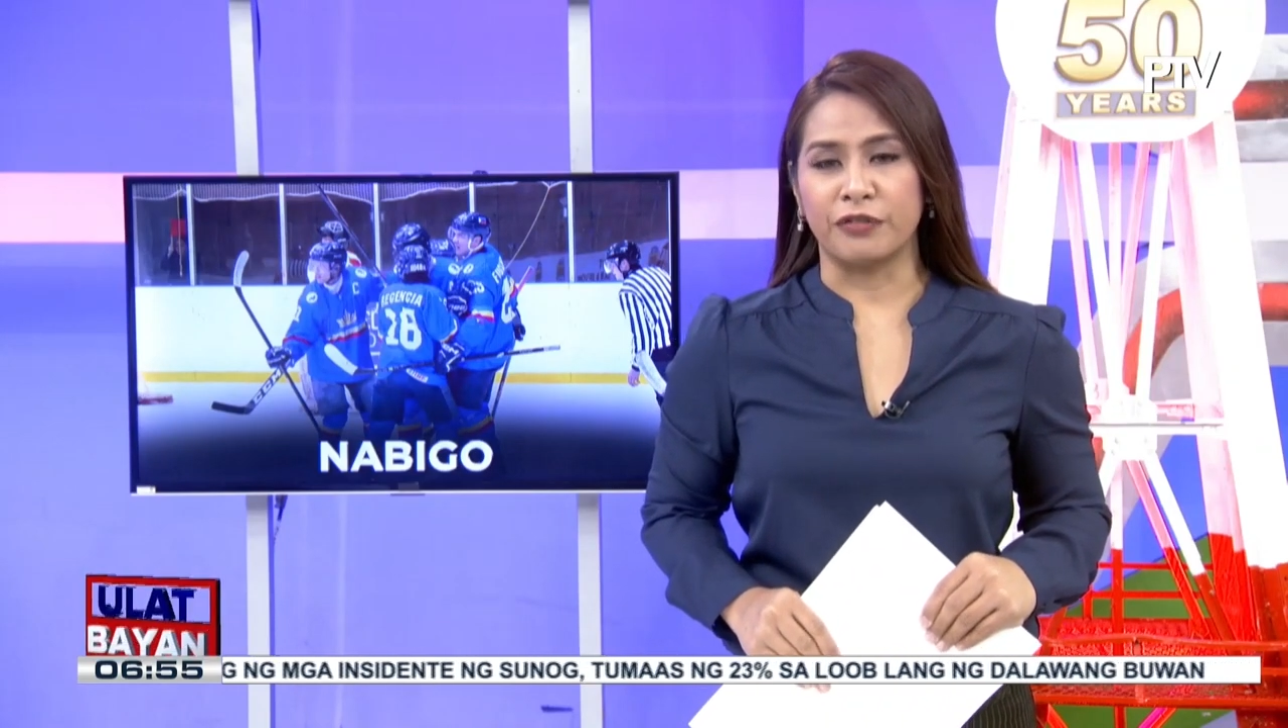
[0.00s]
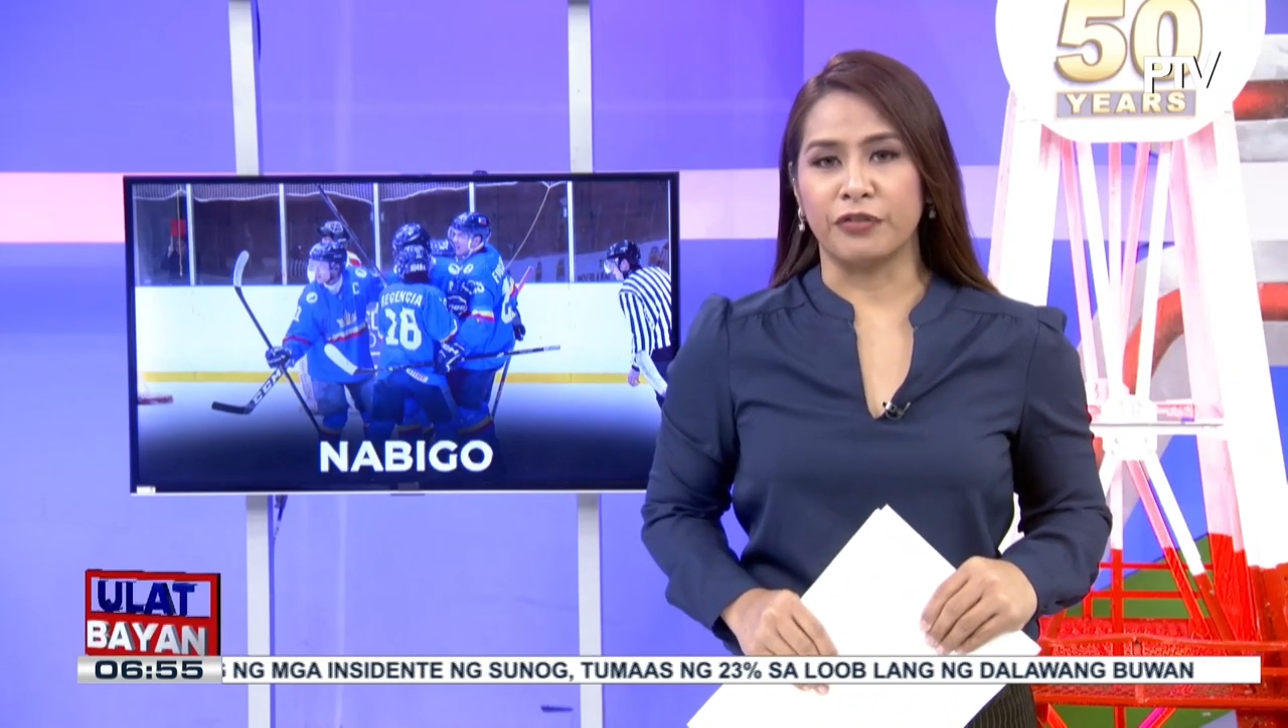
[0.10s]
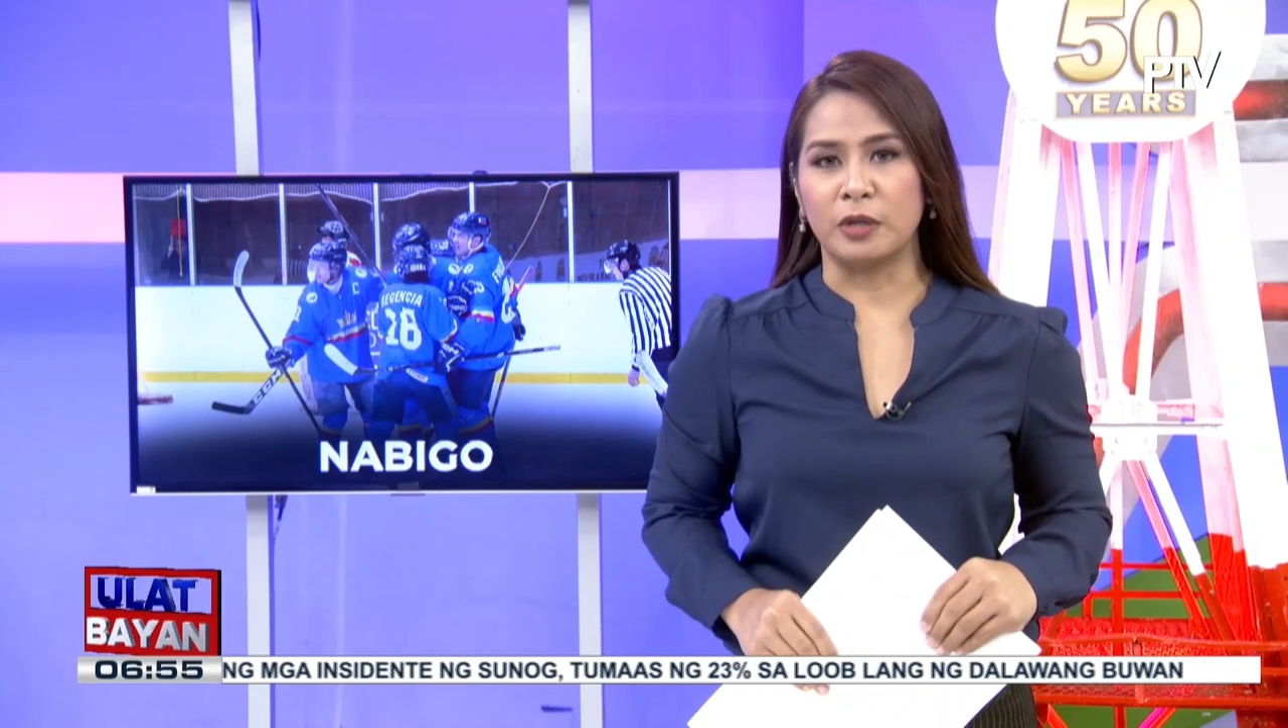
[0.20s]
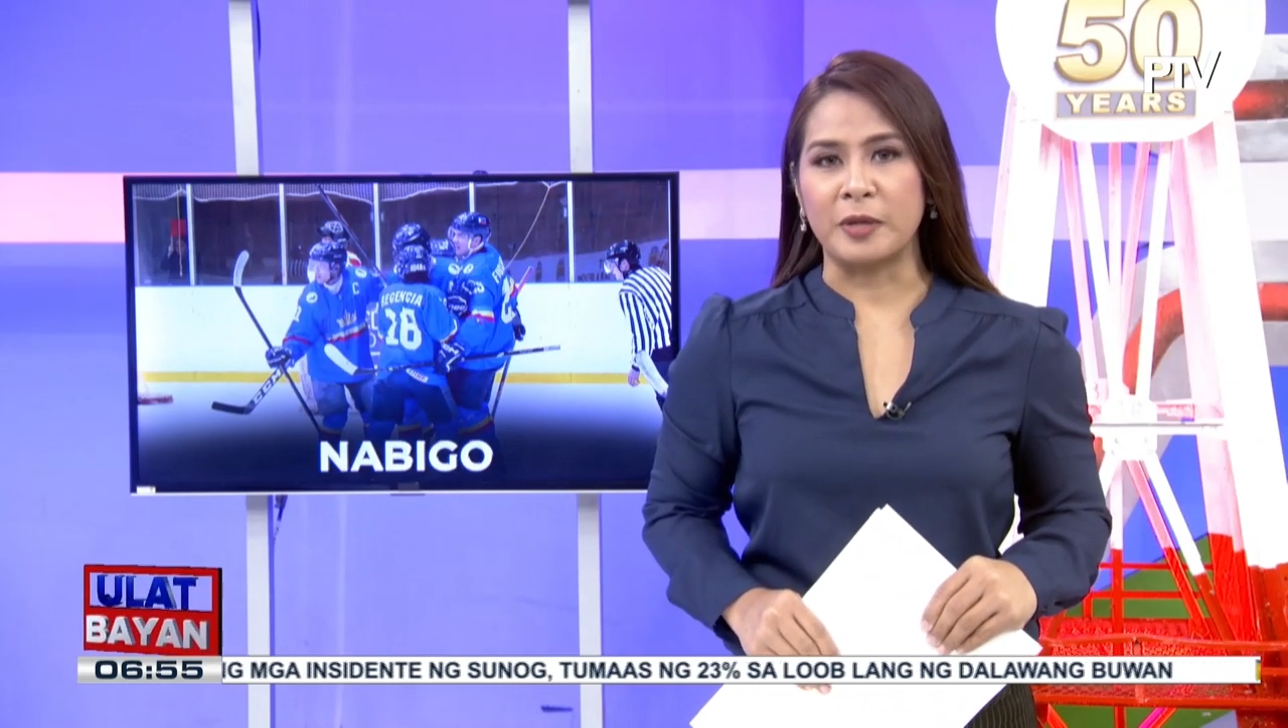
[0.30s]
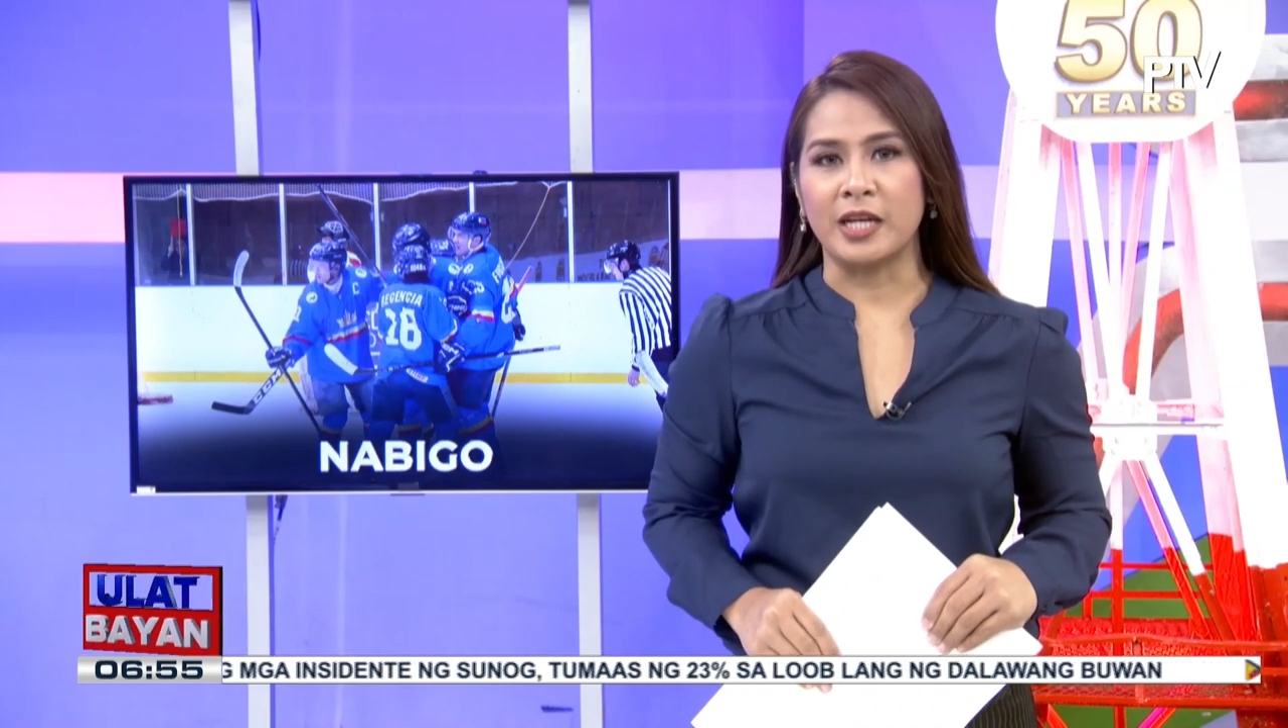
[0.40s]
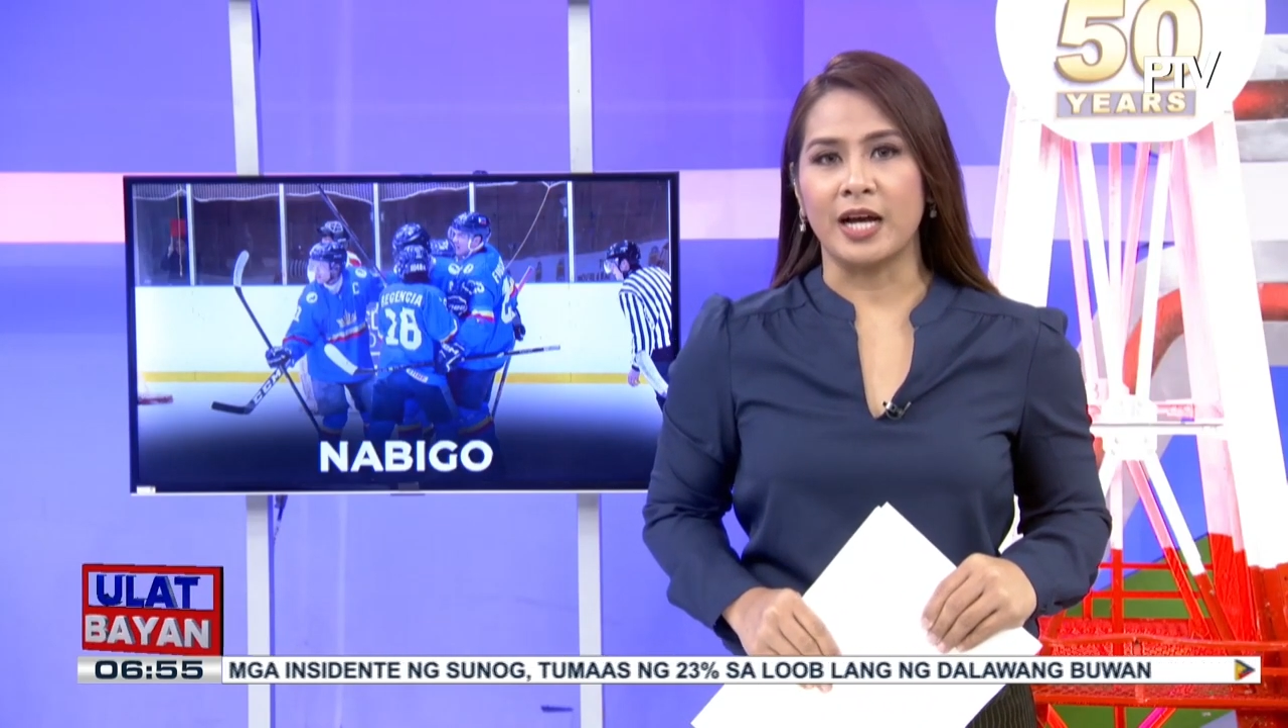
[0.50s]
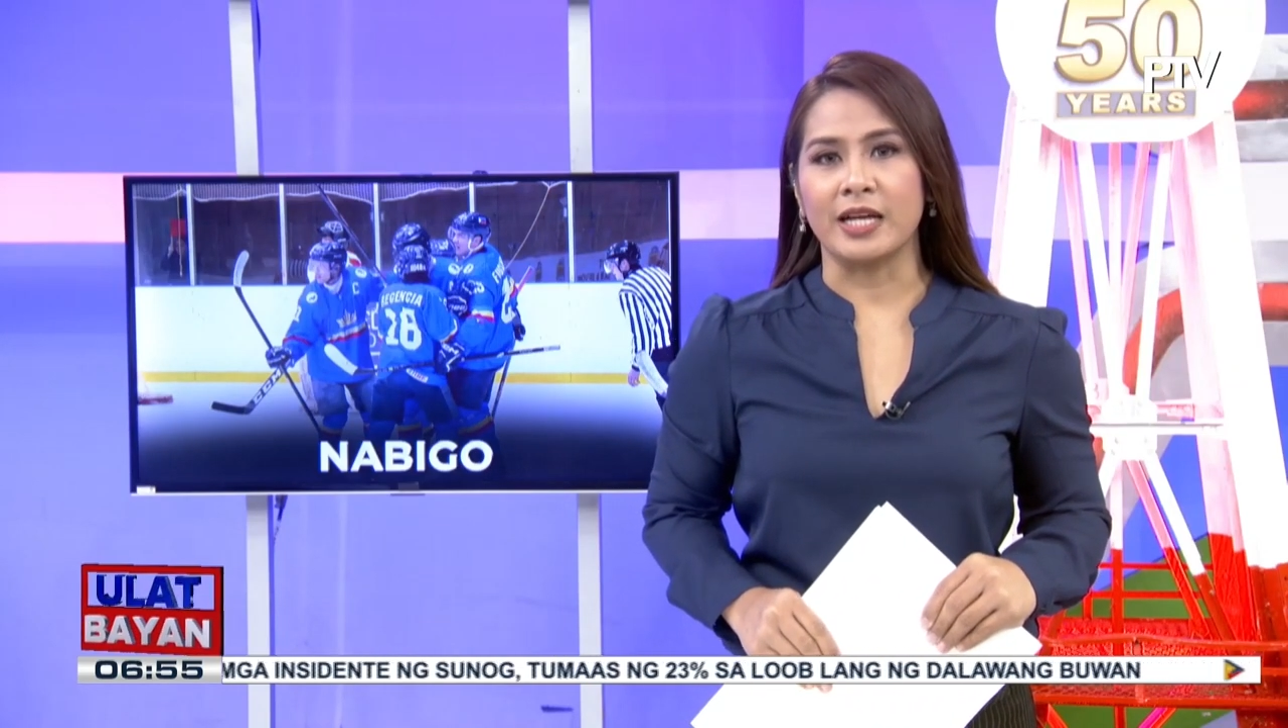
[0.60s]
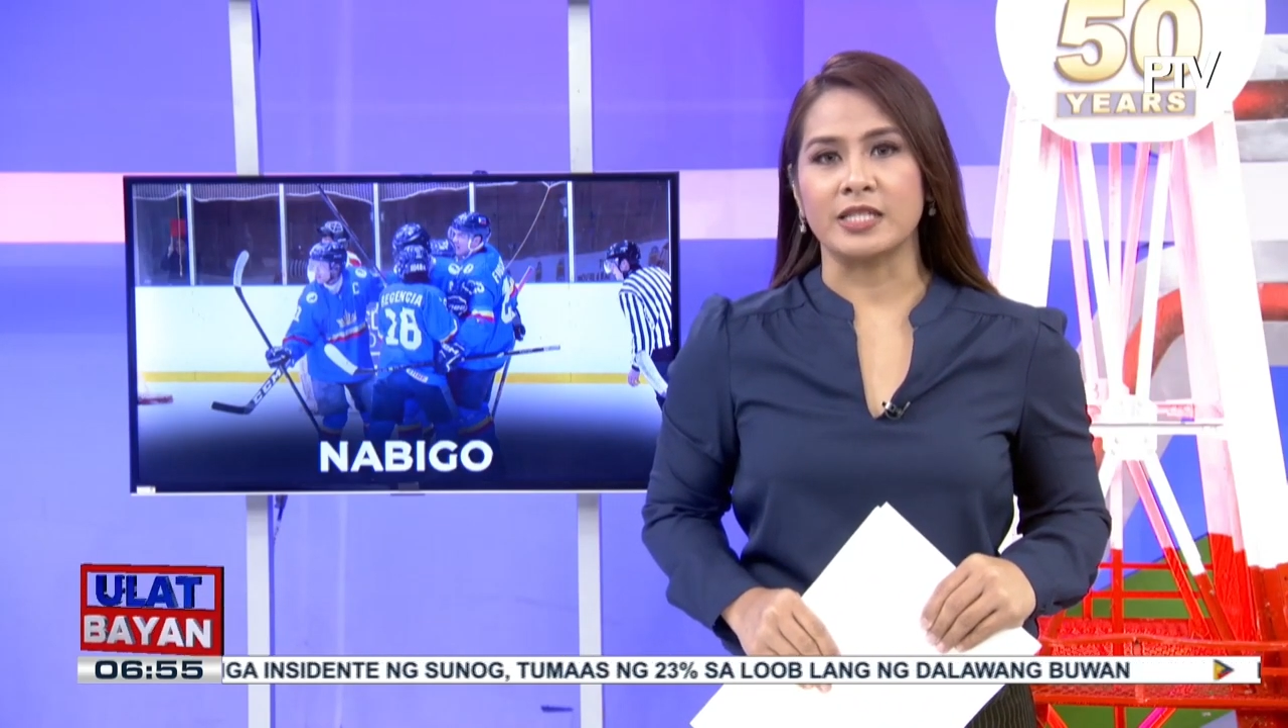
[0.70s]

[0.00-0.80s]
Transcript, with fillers: ang Philippine